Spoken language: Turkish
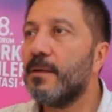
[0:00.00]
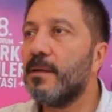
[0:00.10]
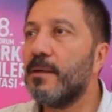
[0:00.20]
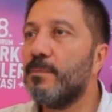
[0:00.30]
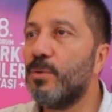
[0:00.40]
e,
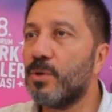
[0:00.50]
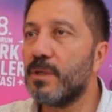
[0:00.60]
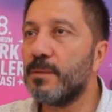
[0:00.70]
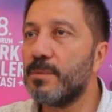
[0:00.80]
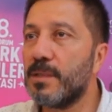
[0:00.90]

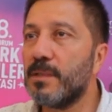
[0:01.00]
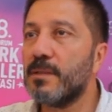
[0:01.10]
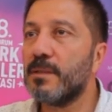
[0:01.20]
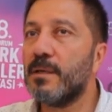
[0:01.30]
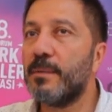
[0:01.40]
büyüklerimize,
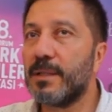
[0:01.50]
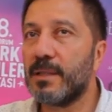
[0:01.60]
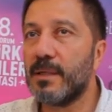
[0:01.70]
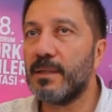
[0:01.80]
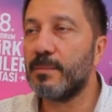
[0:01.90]

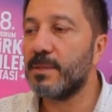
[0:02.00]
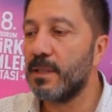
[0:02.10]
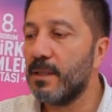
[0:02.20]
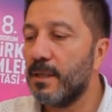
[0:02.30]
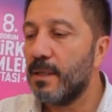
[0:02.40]

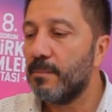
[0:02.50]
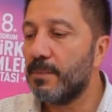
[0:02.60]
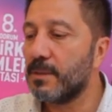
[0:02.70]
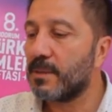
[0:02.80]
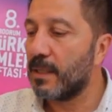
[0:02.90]
emektarlarımıza
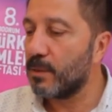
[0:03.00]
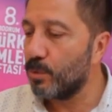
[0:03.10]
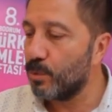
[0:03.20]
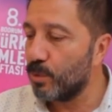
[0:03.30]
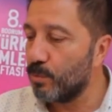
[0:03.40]
bir saygı
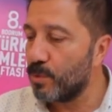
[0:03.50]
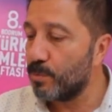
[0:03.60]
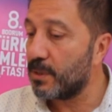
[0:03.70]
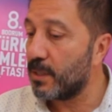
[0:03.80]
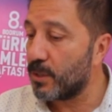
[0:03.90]
duruşumuz,
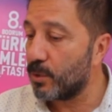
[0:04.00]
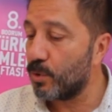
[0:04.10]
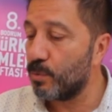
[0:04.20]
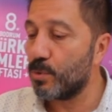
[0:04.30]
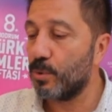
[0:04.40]
bir
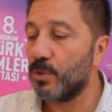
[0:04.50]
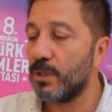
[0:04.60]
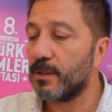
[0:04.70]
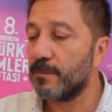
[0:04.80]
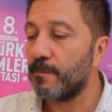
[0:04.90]
teşekkürümüz
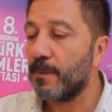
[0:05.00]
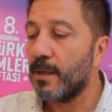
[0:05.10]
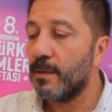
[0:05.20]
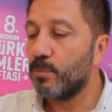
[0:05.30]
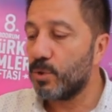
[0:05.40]
olacak.
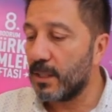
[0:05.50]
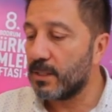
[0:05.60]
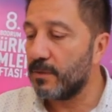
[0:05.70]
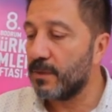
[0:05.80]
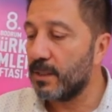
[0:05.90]
Bu
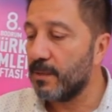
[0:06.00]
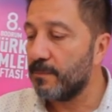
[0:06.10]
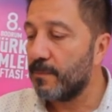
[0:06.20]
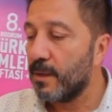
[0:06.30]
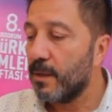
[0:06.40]
çerçevede
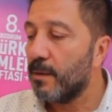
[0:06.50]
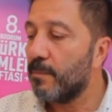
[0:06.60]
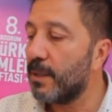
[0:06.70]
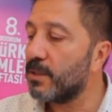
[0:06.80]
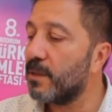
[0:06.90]

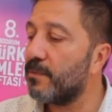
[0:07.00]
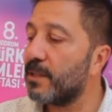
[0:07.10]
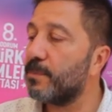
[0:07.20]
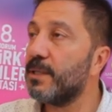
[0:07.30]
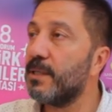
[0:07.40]
başta
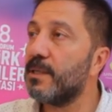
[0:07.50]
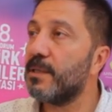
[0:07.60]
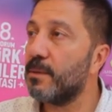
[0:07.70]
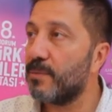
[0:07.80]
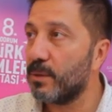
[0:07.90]
Fatma Girik
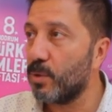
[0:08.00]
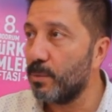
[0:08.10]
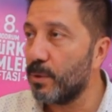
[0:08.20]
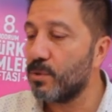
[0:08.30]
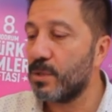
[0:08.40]
hanımefendi
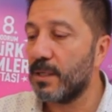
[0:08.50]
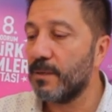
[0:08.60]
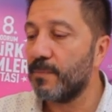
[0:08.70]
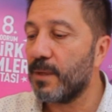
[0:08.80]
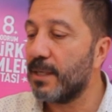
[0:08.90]
olmak üzere
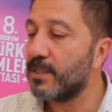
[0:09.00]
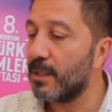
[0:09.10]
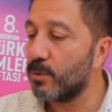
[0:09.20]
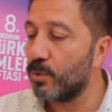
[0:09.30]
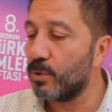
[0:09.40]

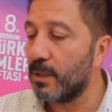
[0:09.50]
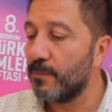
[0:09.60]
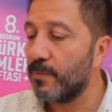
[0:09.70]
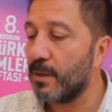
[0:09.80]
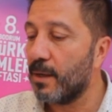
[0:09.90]
Ayşen Guruda,
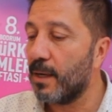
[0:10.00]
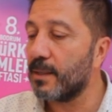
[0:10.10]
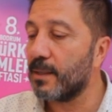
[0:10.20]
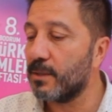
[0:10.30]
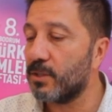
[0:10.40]

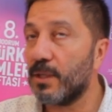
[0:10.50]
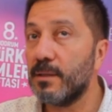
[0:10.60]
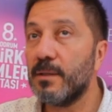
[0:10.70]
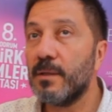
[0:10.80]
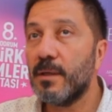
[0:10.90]
Erkan Can,
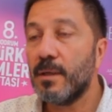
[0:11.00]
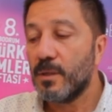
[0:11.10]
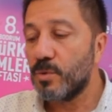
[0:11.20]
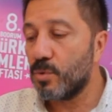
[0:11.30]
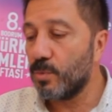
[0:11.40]

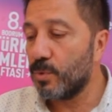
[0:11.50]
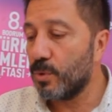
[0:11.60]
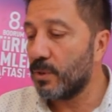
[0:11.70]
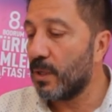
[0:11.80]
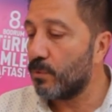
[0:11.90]

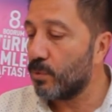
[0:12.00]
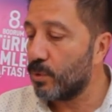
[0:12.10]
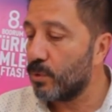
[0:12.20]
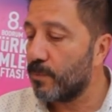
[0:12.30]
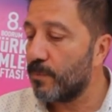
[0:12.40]
Sumru
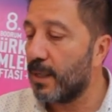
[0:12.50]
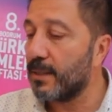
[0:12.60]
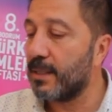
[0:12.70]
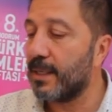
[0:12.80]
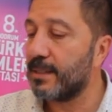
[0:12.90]
Yavrucuk,
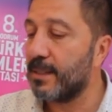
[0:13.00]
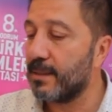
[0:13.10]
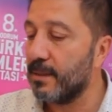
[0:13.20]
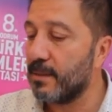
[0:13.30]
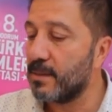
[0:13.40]
Altan
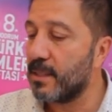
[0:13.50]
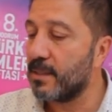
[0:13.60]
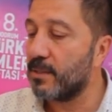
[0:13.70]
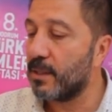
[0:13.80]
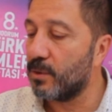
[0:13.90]
Erkekli,
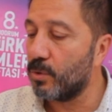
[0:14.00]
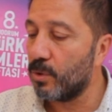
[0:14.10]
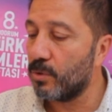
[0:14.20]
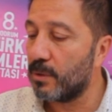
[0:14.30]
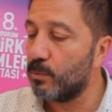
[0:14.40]
Zerrin
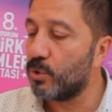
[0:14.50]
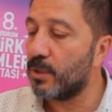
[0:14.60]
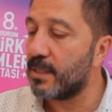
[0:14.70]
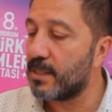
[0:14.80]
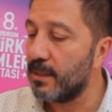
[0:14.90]
Tekindor,
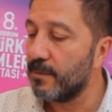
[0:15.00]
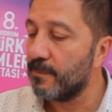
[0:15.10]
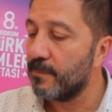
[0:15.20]
Timuçin Esen